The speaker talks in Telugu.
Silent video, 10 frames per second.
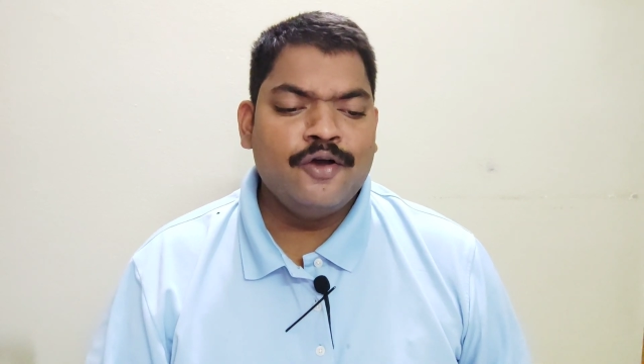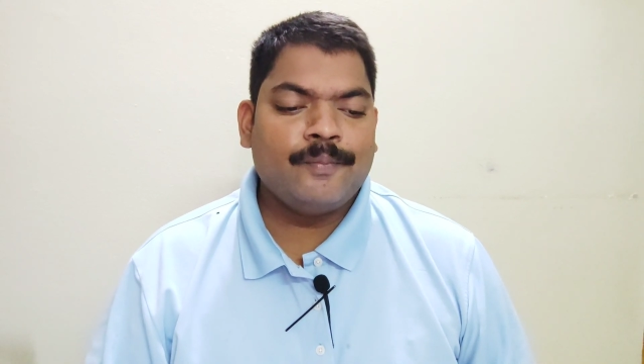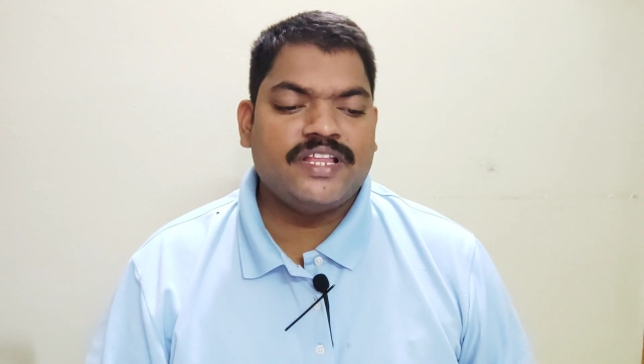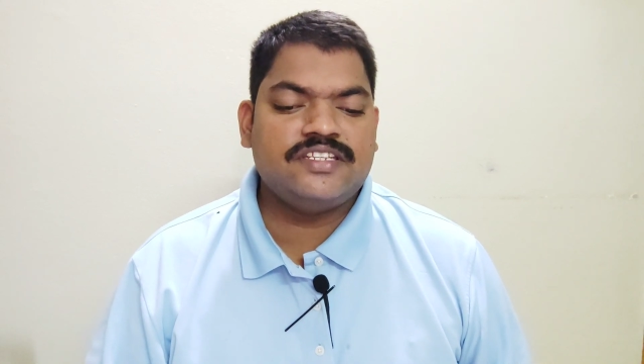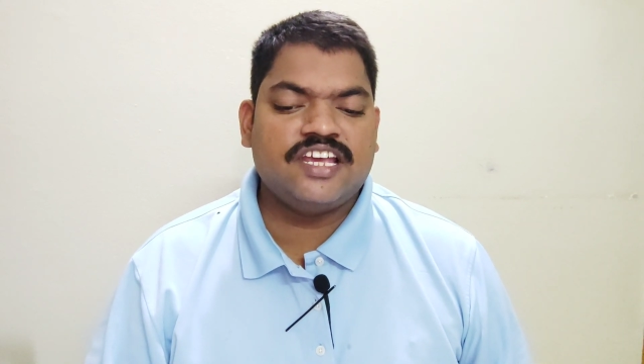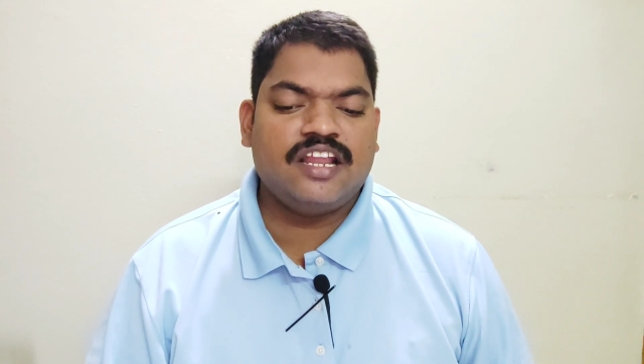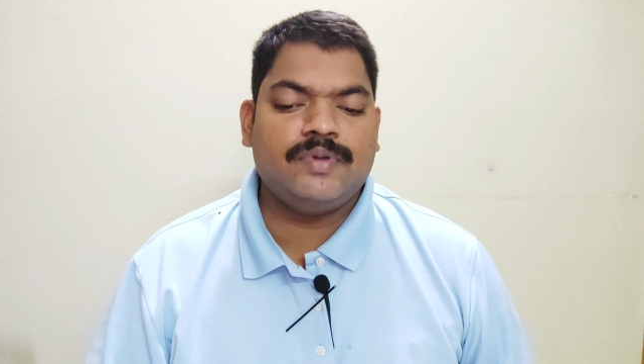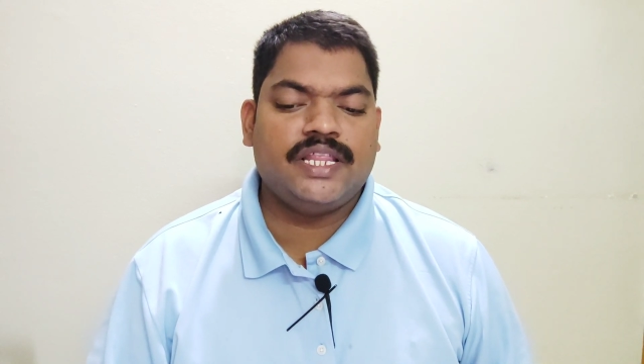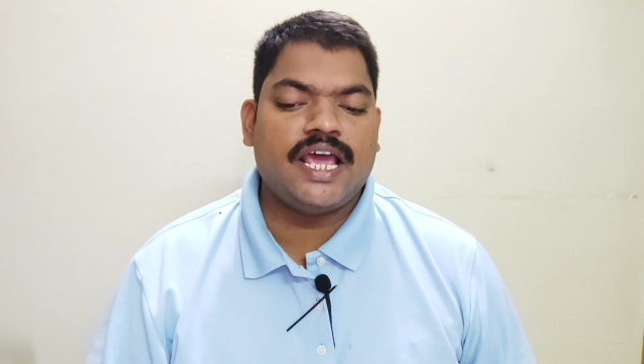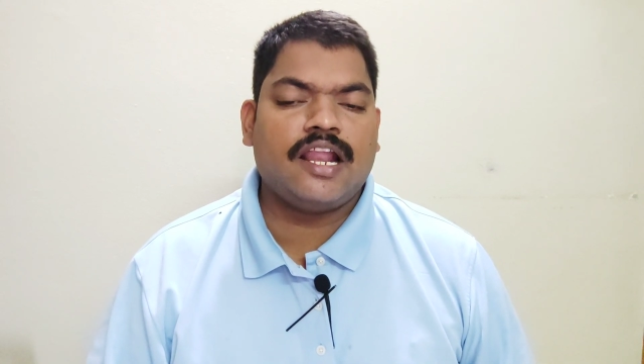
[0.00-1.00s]

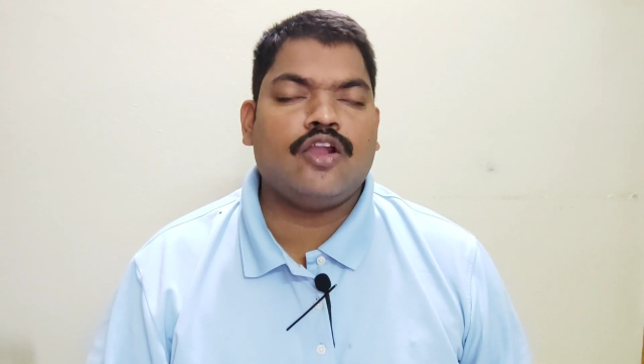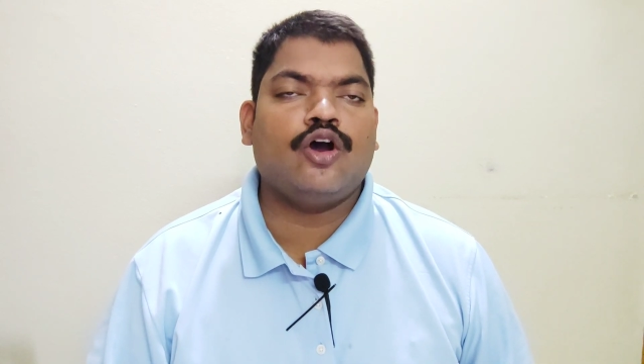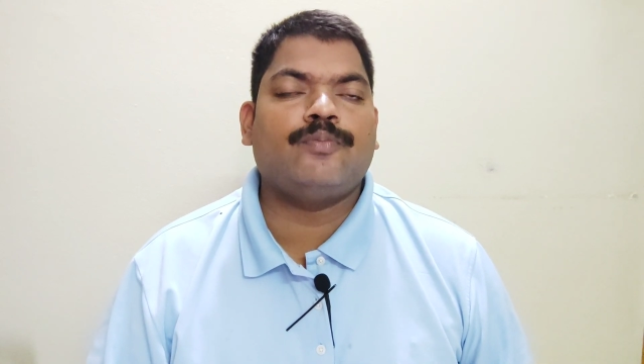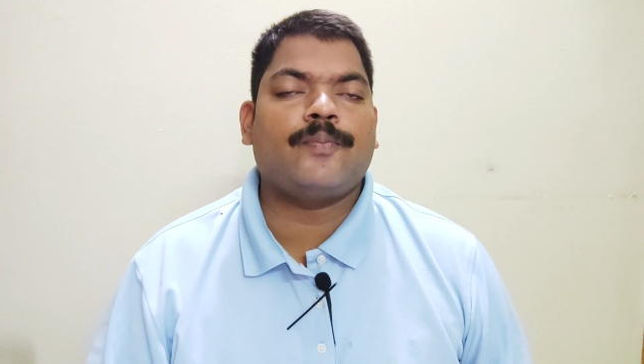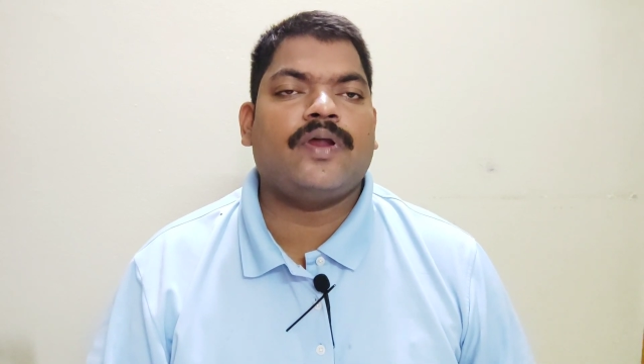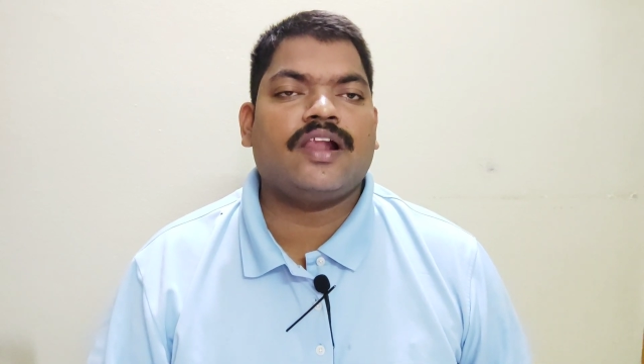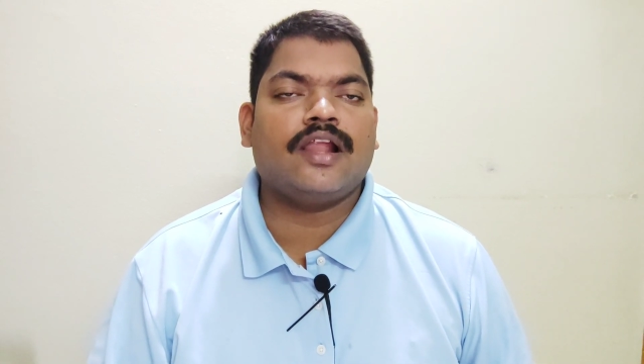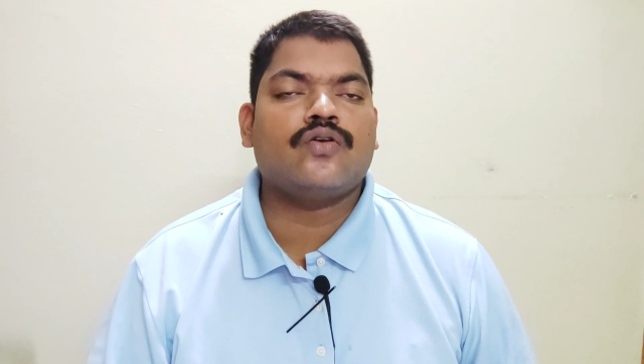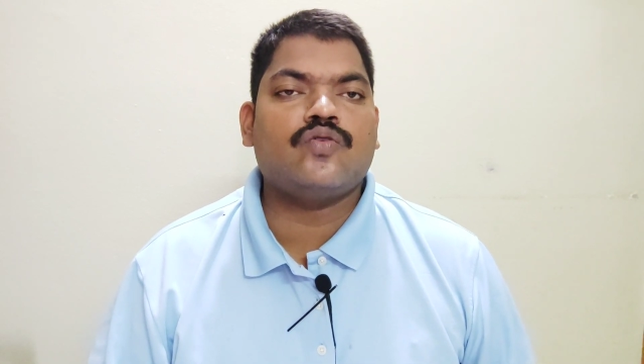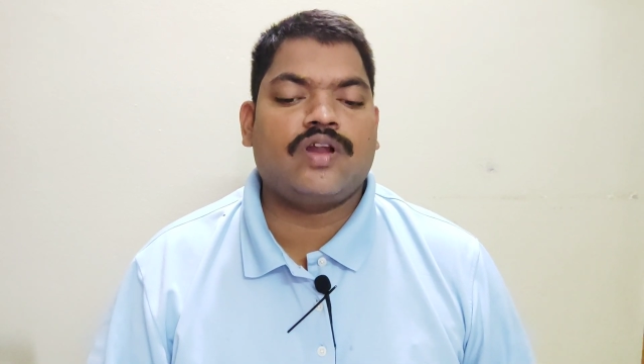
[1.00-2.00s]
పద్దెనిమిదేళ్లలోపు
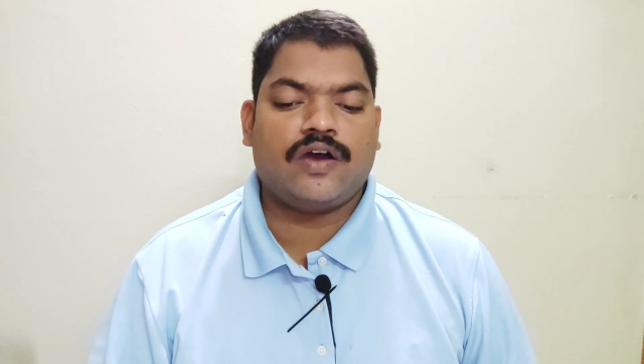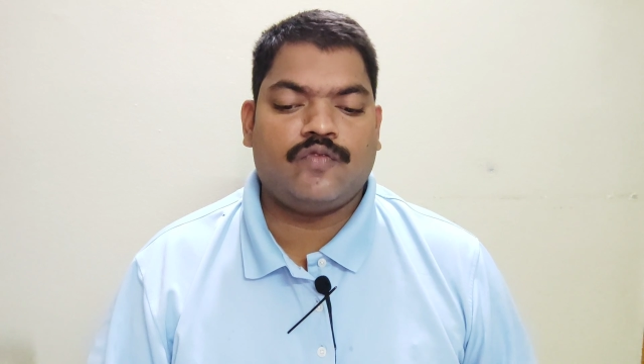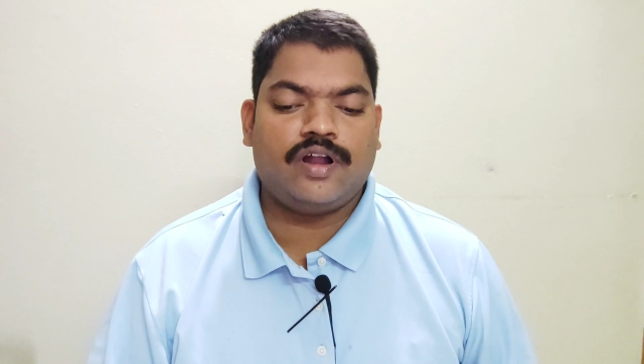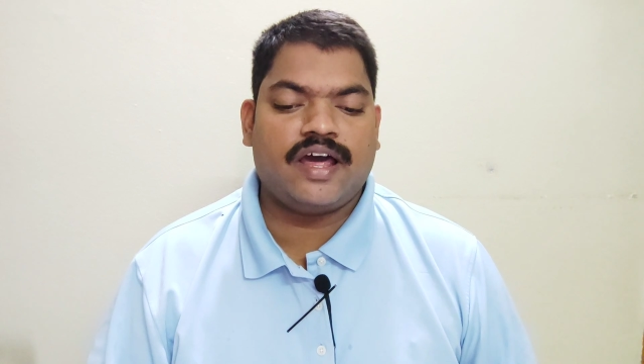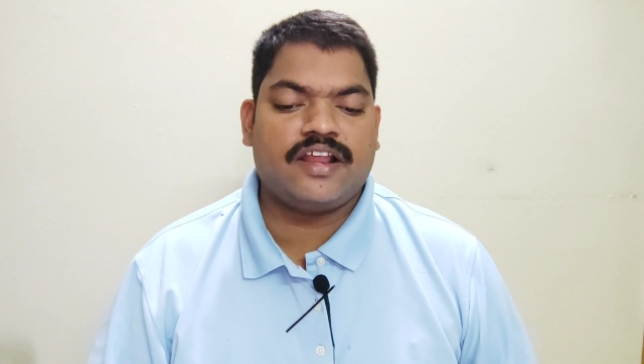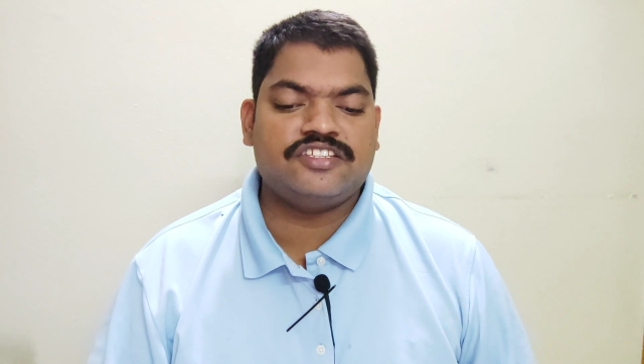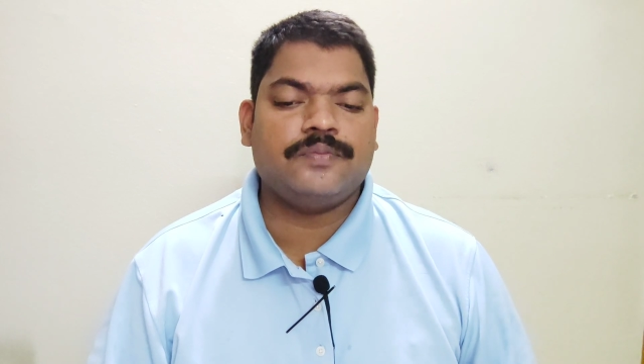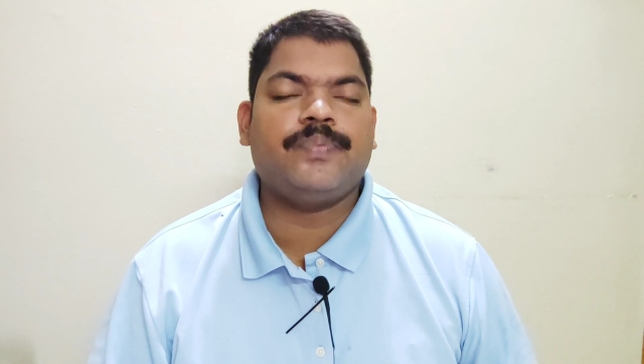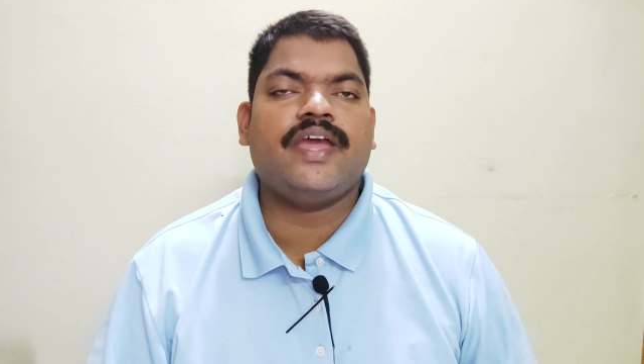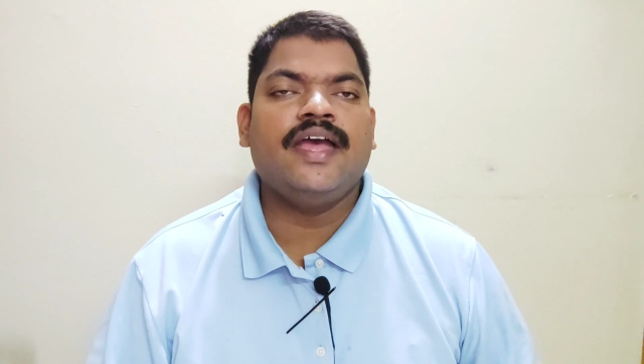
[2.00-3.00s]
పిల్లలు కూడా ఉన్నారని
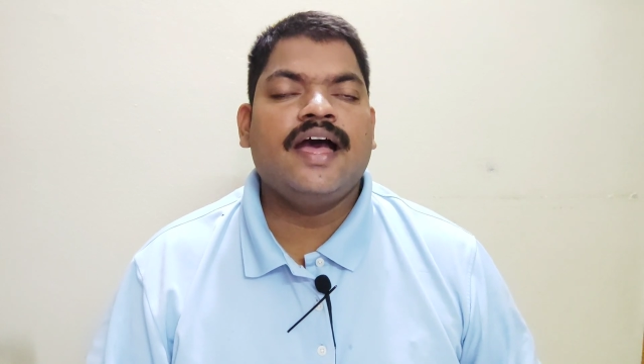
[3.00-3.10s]
చెప్పి